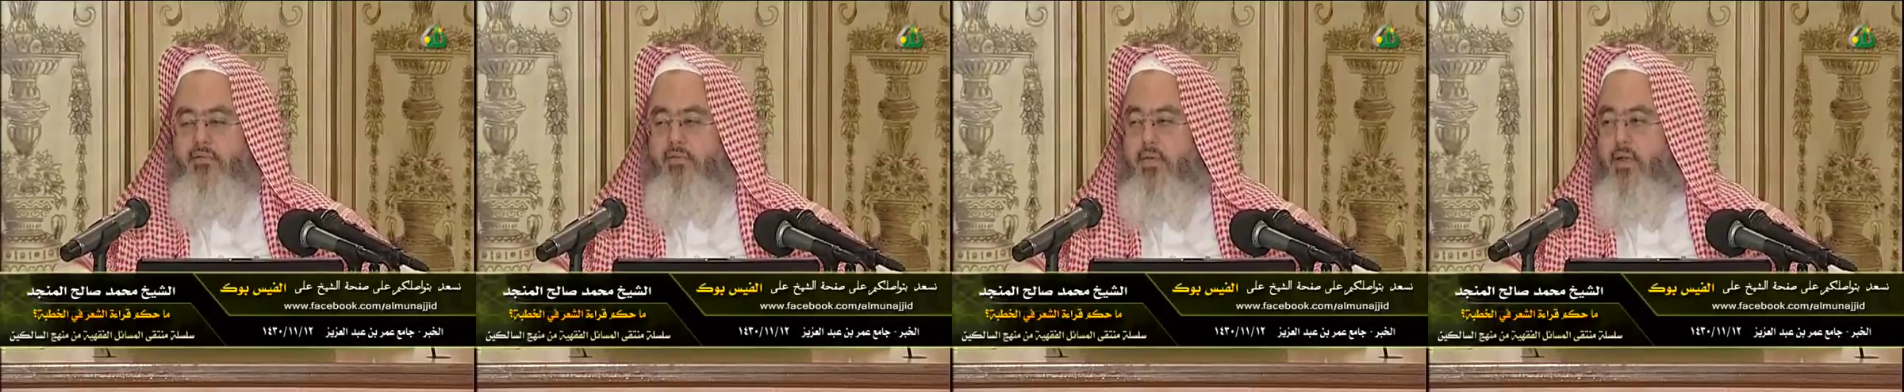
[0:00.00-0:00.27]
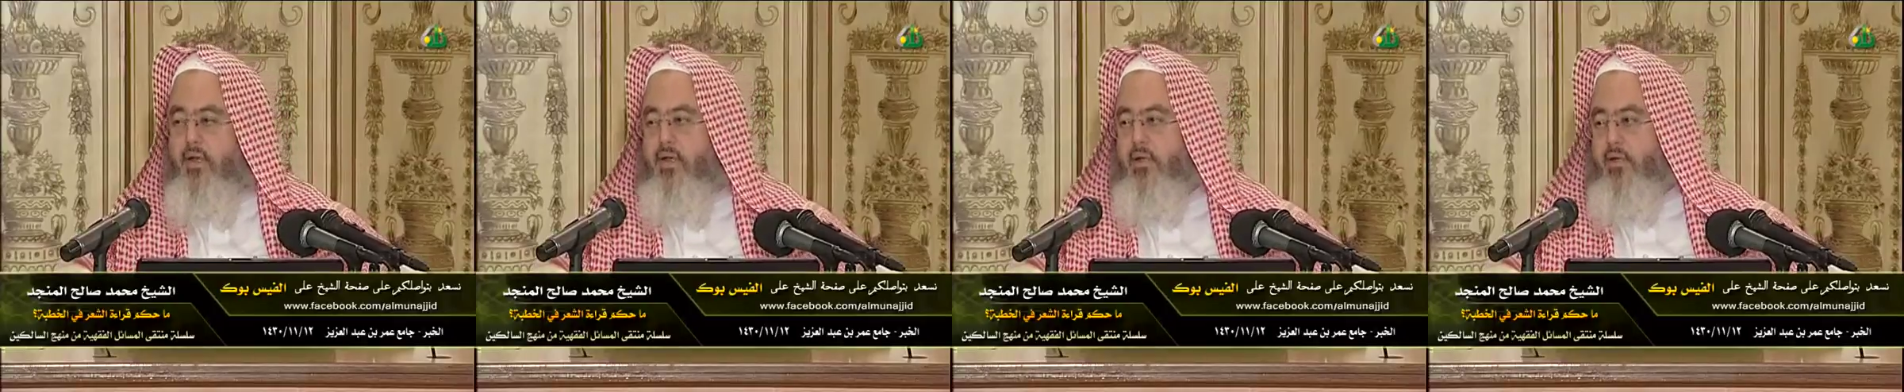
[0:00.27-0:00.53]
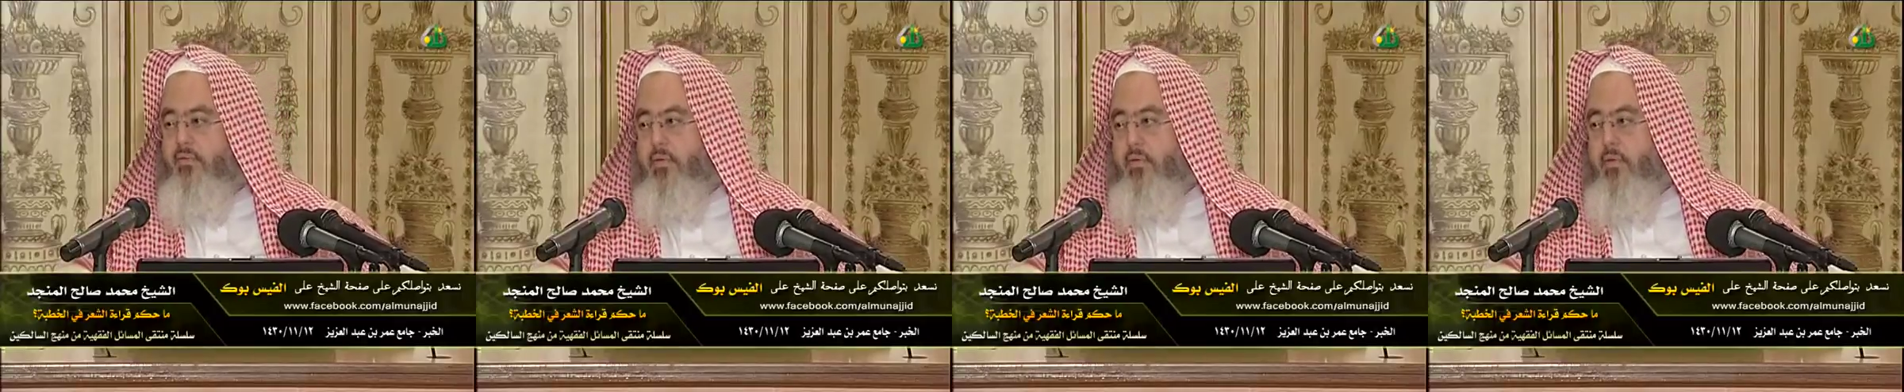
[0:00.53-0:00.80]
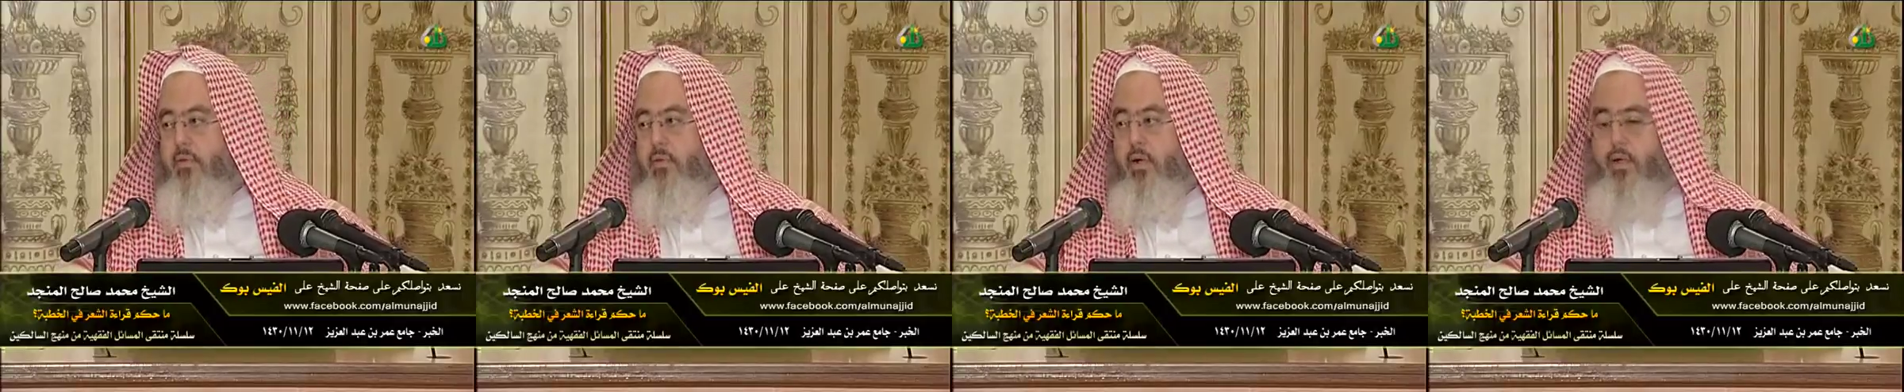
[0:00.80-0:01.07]
فذلك
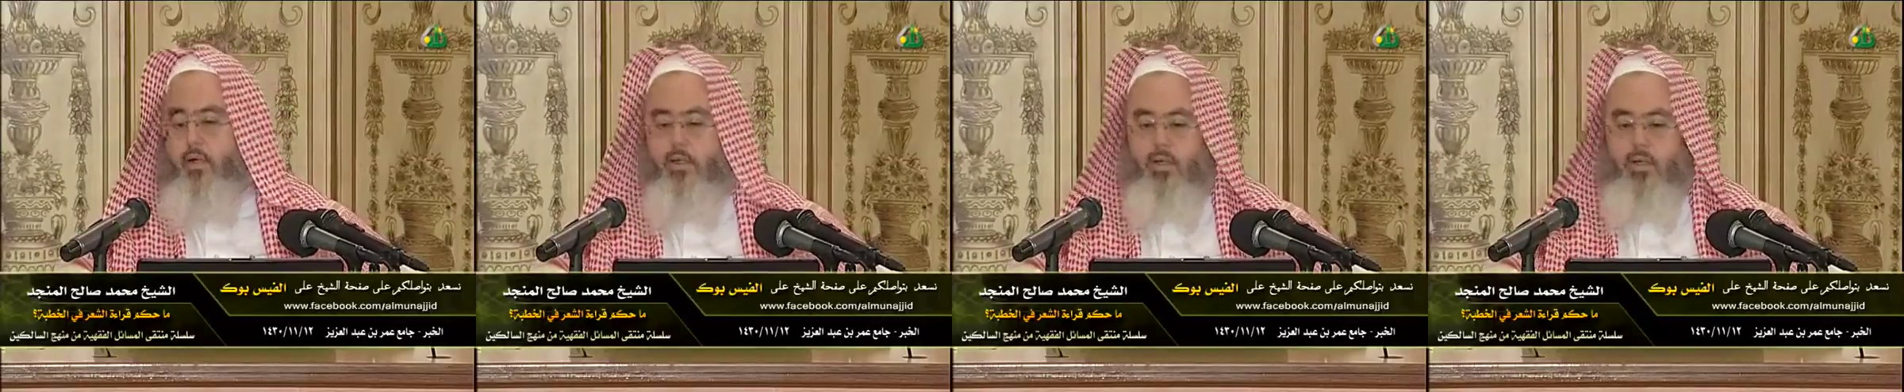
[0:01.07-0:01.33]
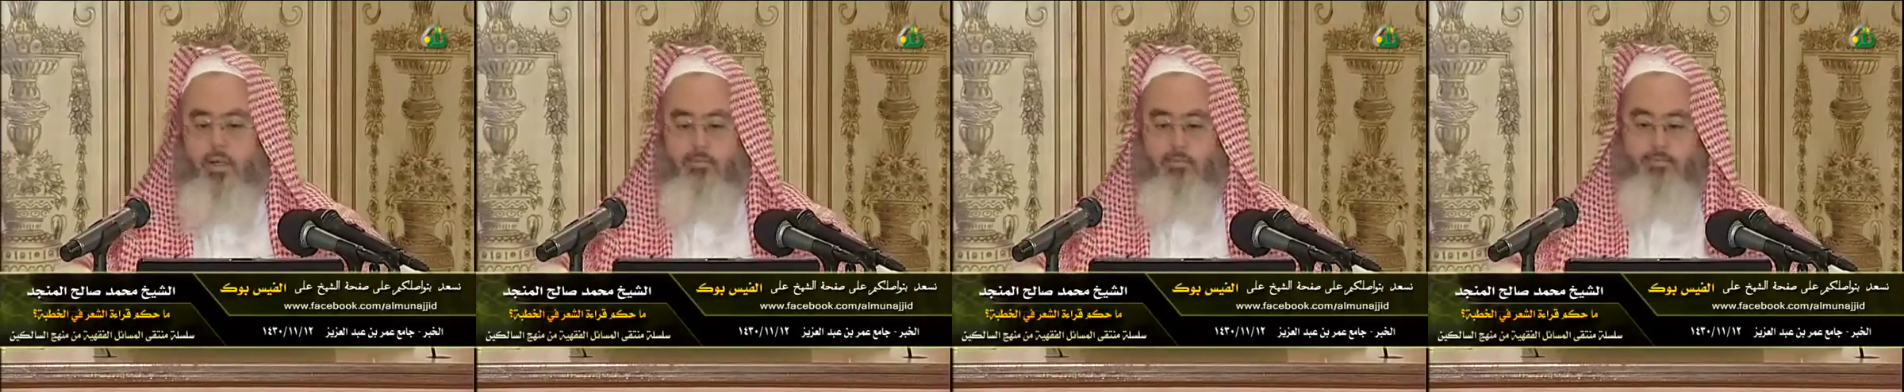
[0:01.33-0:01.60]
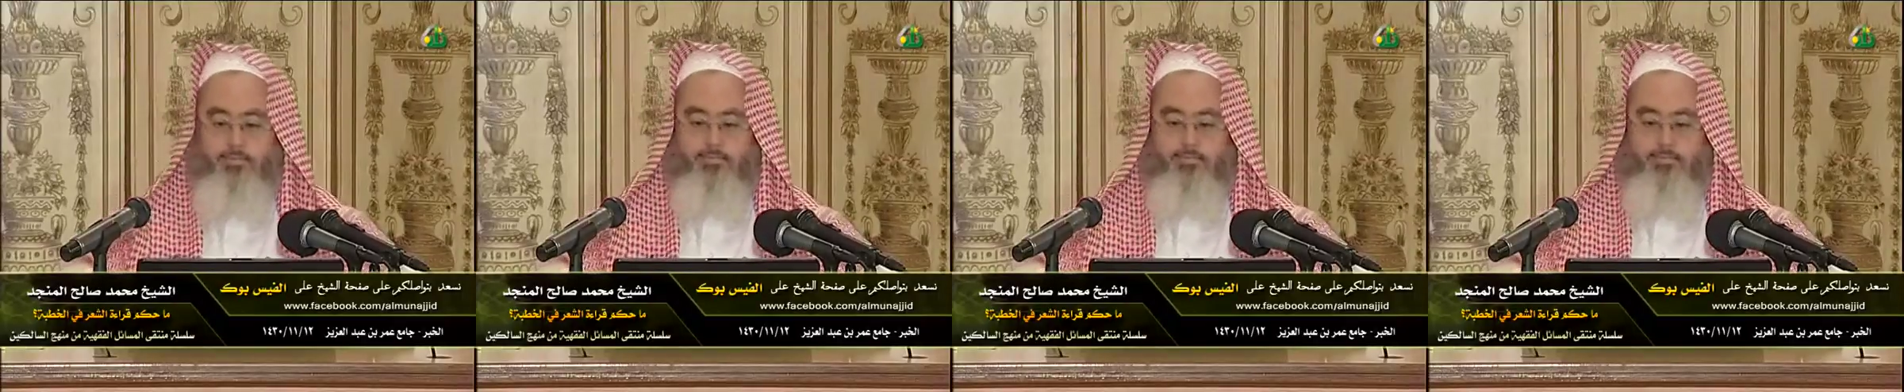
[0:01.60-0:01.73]
فضله على الكلام